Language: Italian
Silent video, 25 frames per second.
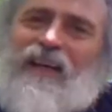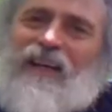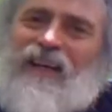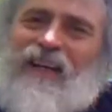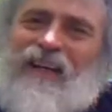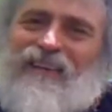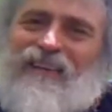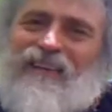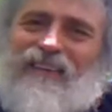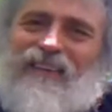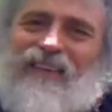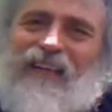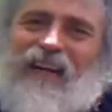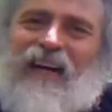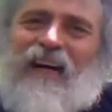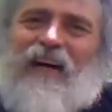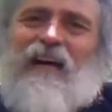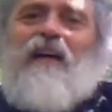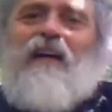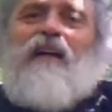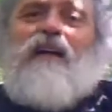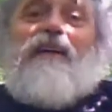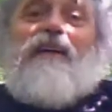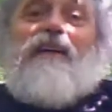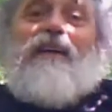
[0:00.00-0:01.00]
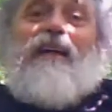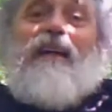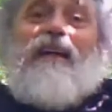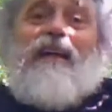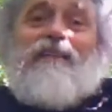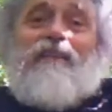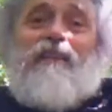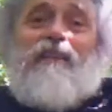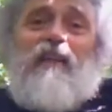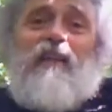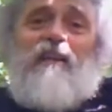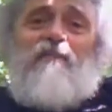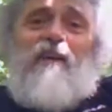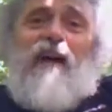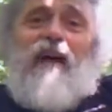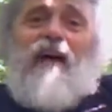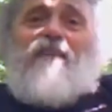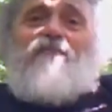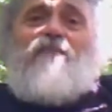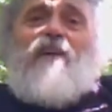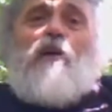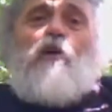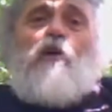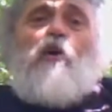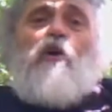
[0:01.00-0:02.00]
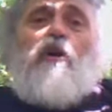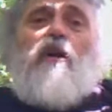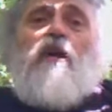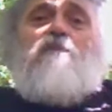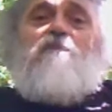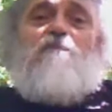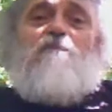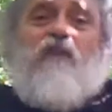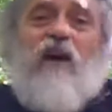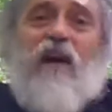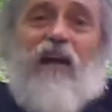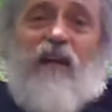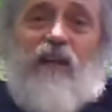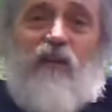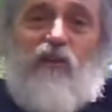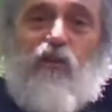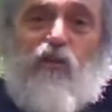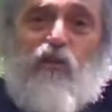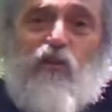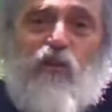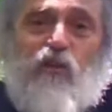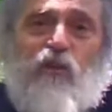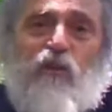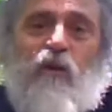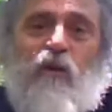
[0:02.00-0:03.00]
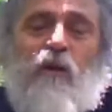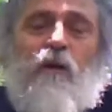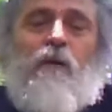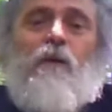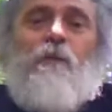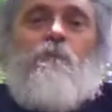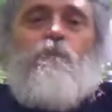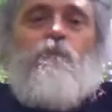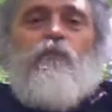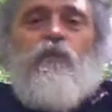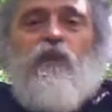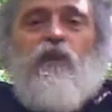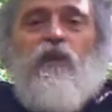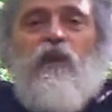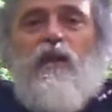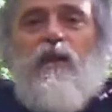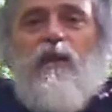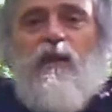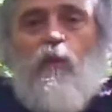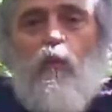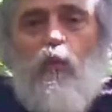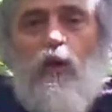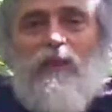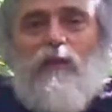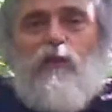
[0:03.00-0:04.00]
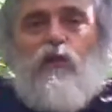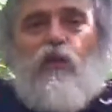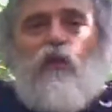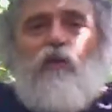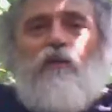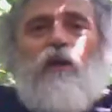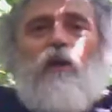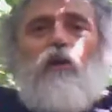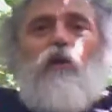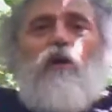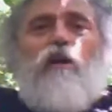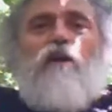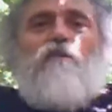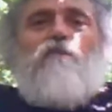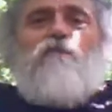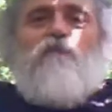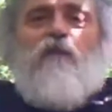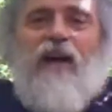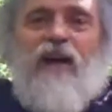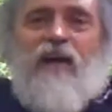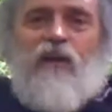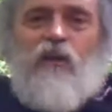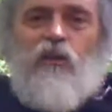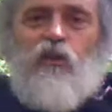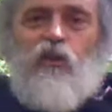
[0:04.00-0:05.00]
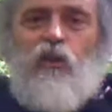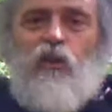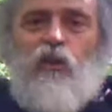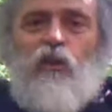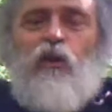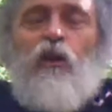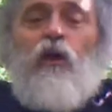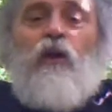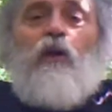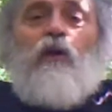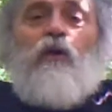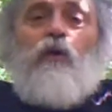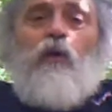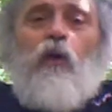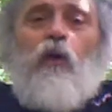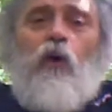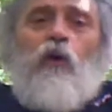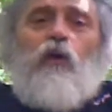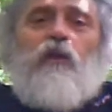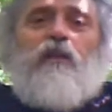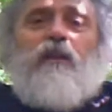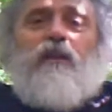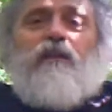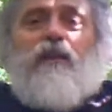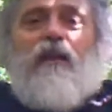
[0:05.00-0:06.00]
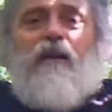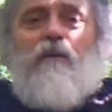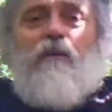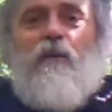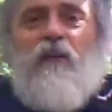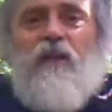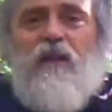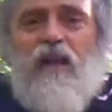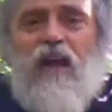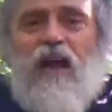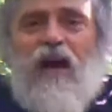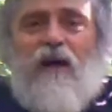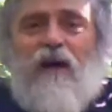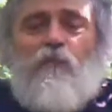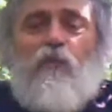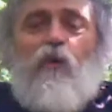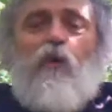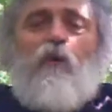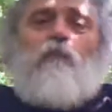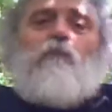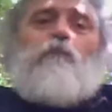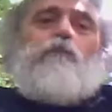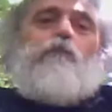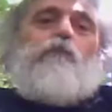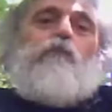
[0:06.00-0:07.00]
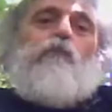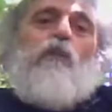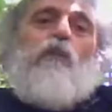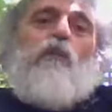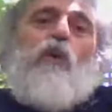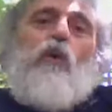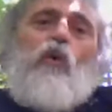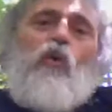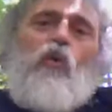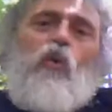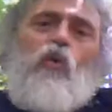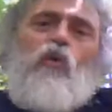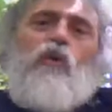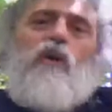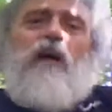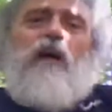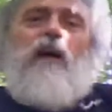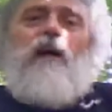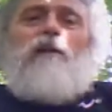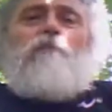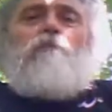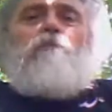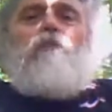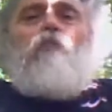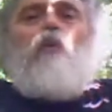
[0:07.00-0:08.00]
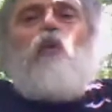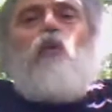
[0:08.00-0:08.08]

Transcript: realtà relativa al valore inverso in questo valore inverso noi determiniamo un,